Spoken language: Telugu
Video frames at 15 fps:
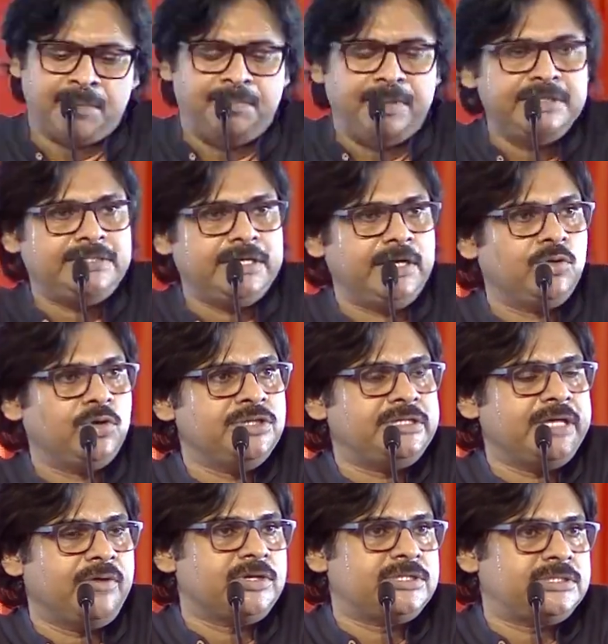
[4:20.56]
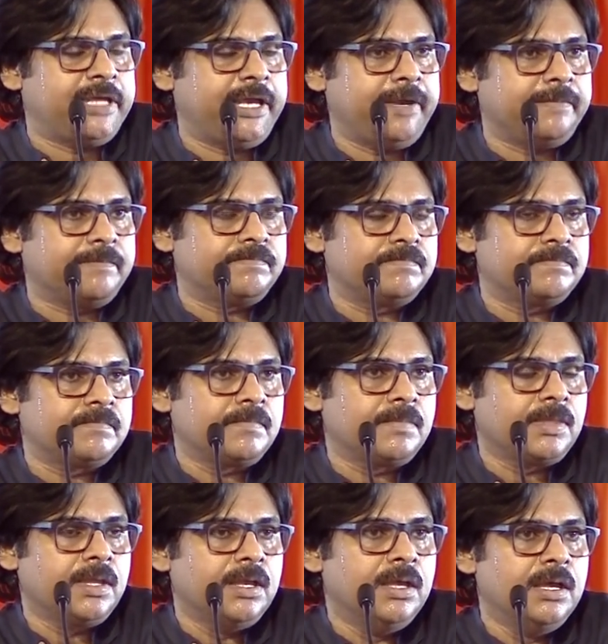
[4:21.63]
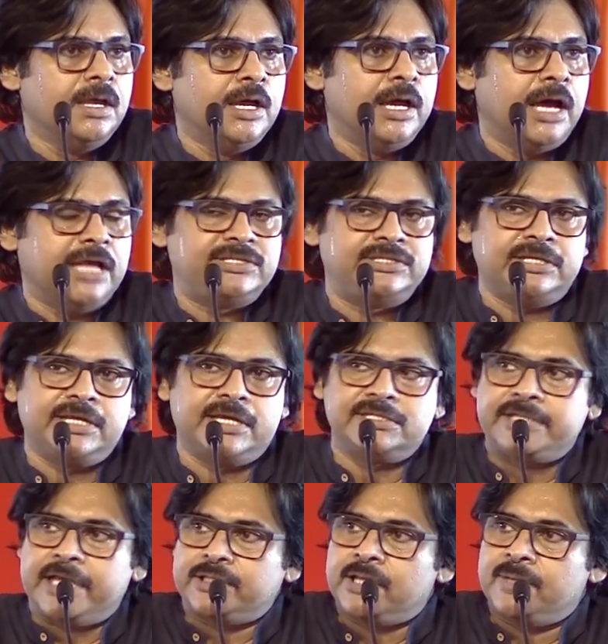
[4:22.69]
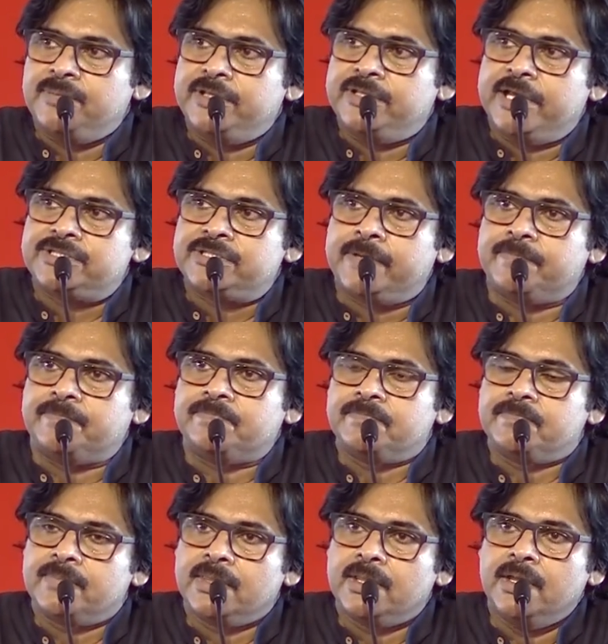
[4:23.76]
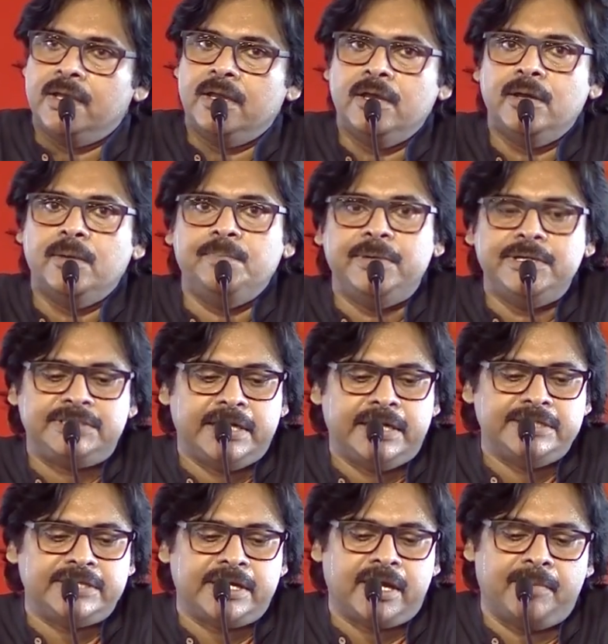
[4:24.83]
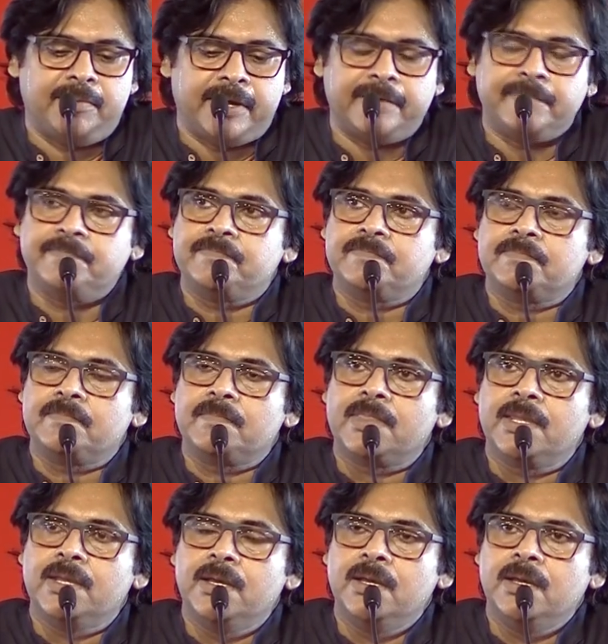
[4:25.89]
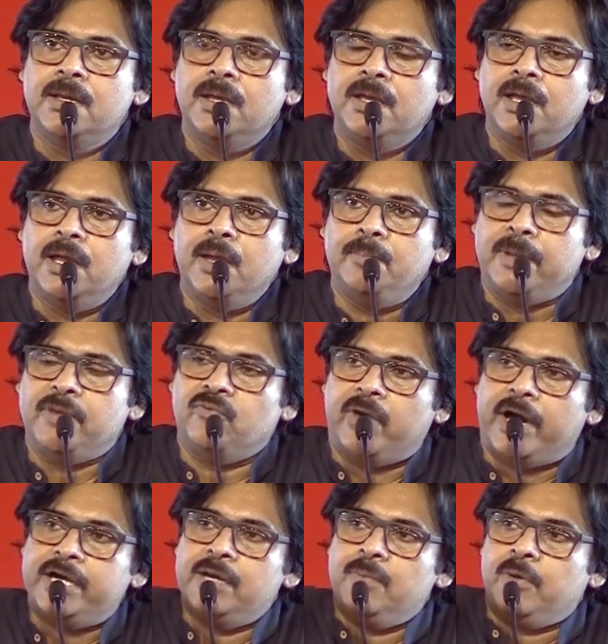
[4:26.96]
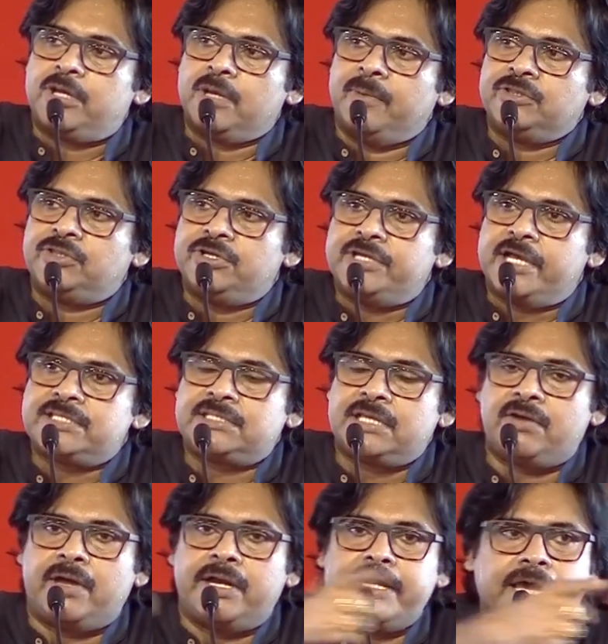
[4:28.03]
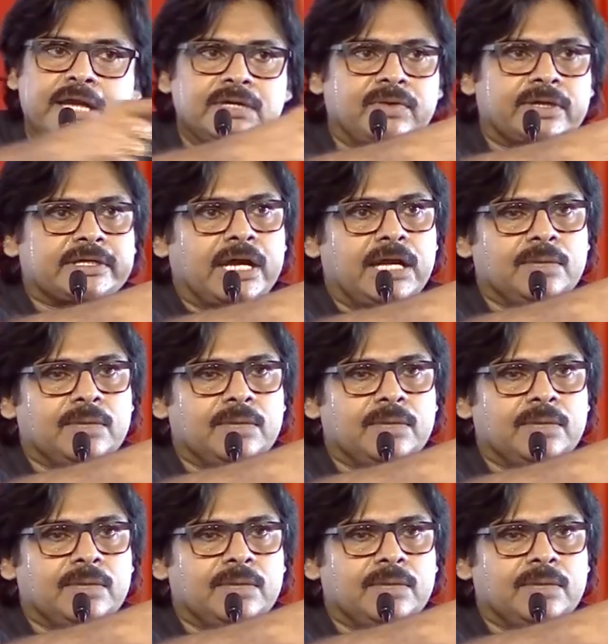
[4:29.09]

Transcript: బీసీల గురించే వస్తాయి అత్యధిక శాతం ఈ దేశం బీసీల జనాభా మేము వారిని ముఖ్యమంత్రి చేస్తాం అనగారిన వర్గాలను